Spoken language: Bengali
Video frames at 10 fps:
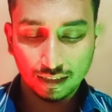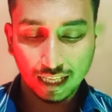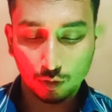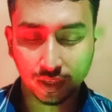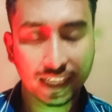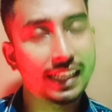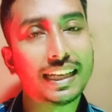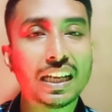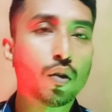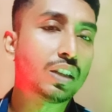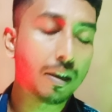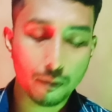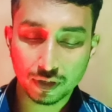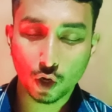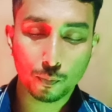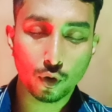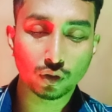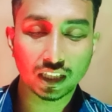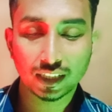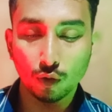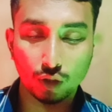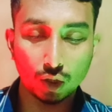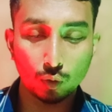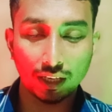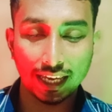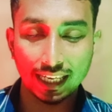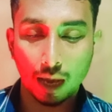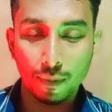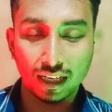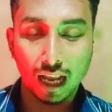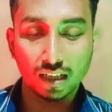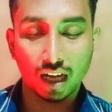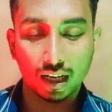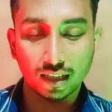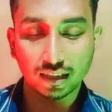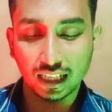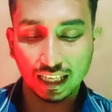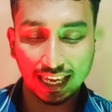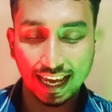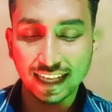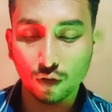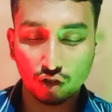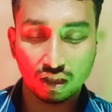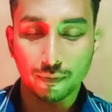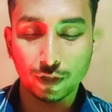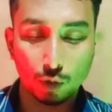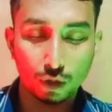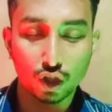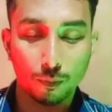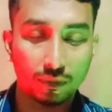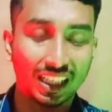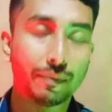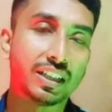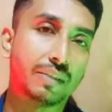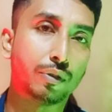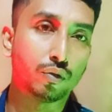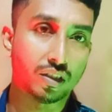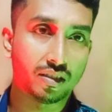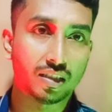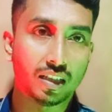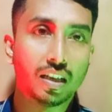দেখো এখানে ক্লিক করে দিলাম আমার টপ কন্টেন্টগুলো কিন্তু এই আমার লাস্ট আঠাশ দিনে এই দশটা ভিডিওর মধ্যে সব থেকে বেশি ভিউজ এসছে